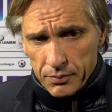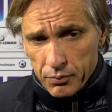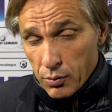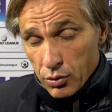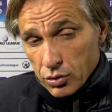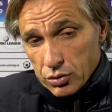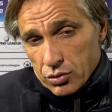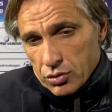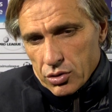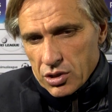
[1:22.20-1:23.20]
Mais bon,
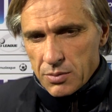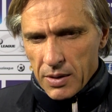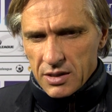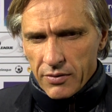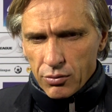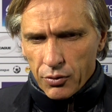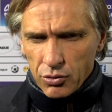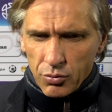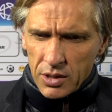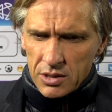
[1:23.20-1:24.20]
j'espère que ça va nous faire
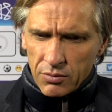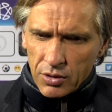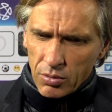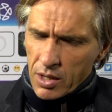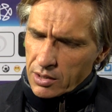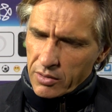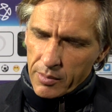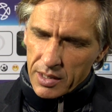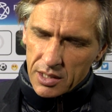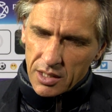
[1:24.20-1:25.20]
du bien cette victoire, d'avoir
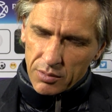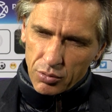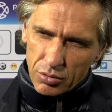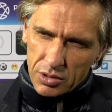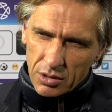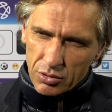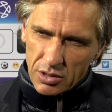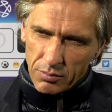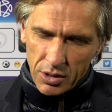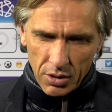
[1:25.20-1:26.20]
marqué quatre buts aussi en
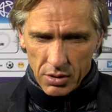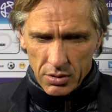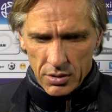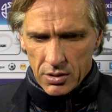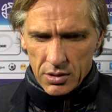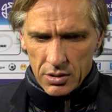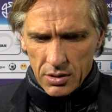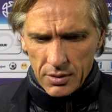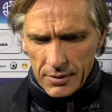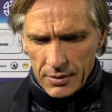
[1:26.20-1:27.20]
deuxième mi-temps. Euh,
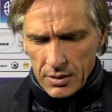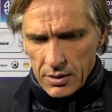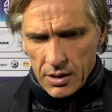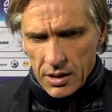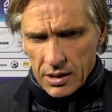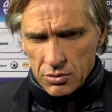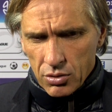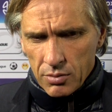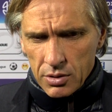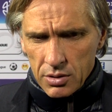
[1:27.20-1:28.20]
un garçon
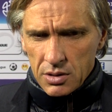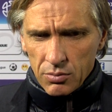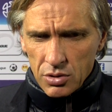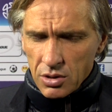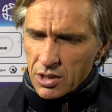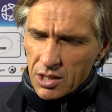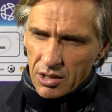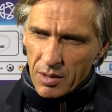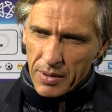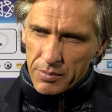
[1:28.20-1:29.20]
comme euh, Simon Zanquet qui
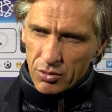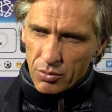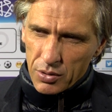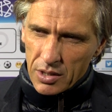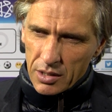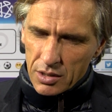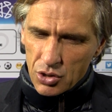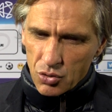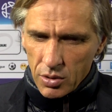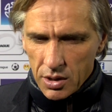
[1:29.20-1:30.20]
n'était pas bien depuis qu'il
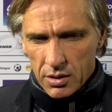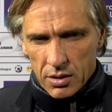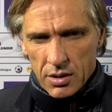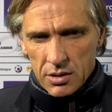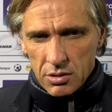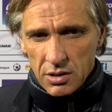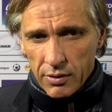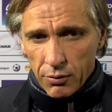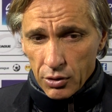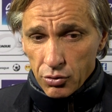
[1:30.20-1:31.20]
qui jouait, euh, est-ce que ça
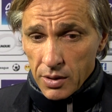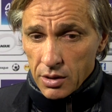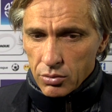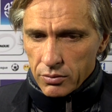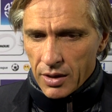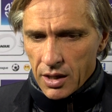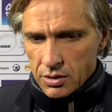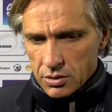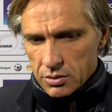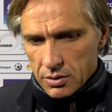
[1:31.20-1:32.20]
va lui faire du bien Voilà,
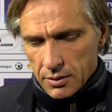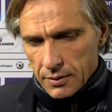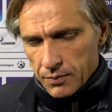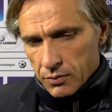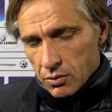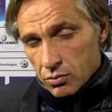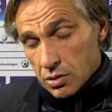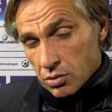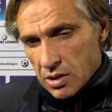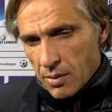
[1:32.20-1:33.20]
toute
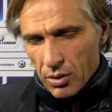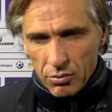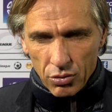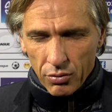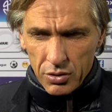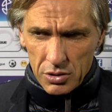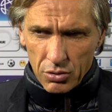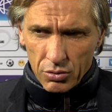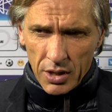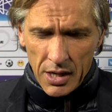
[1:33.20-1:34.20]
façon, c'est un problème de confiance
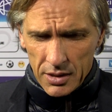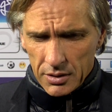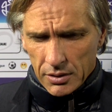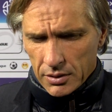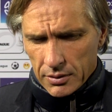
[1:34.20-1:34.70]
ce qu'on a.